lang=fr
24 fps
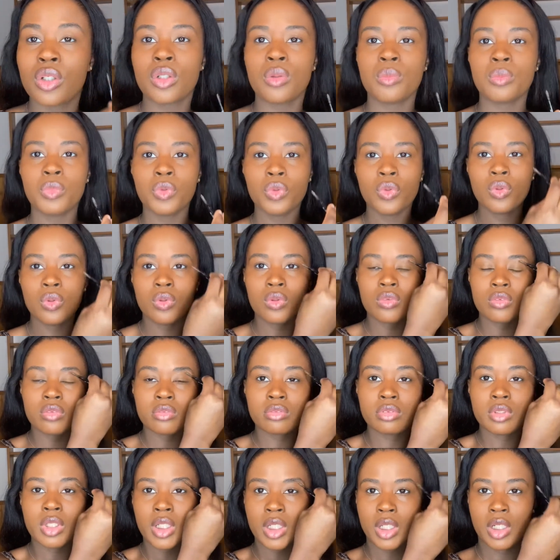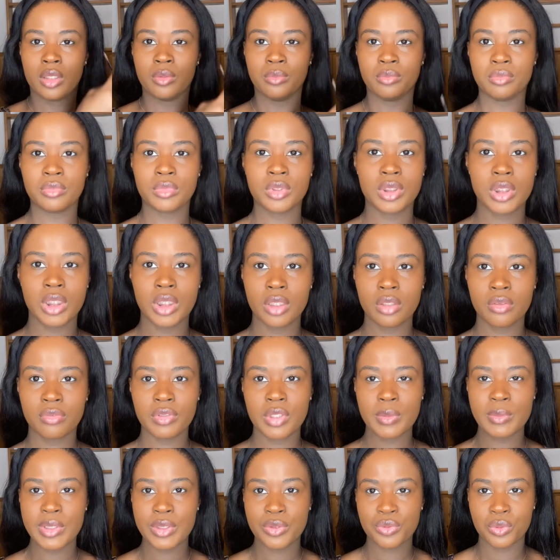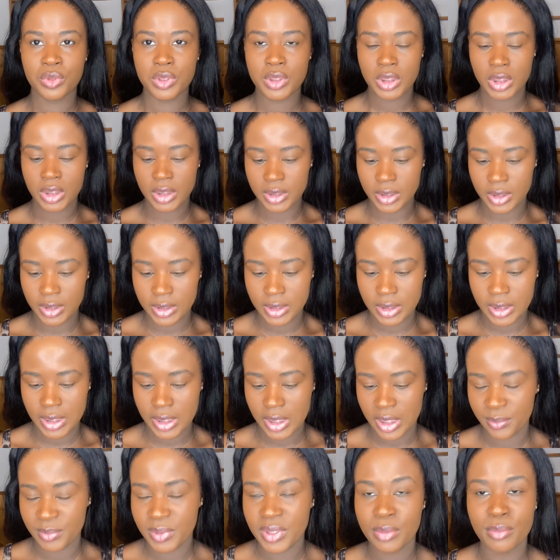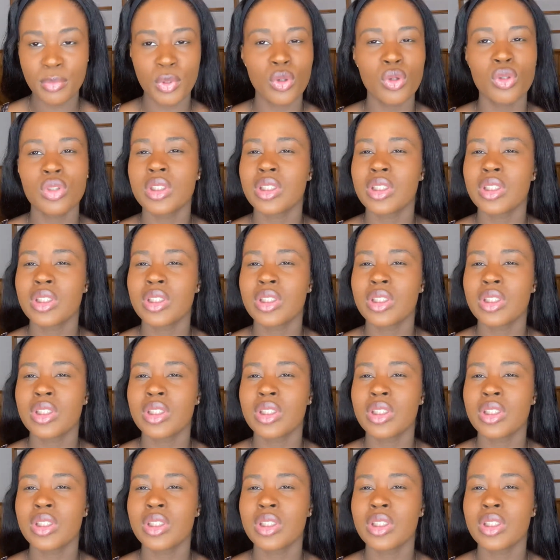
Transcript: Bon, voilà. J'ai fait mes sourcils très rapidement.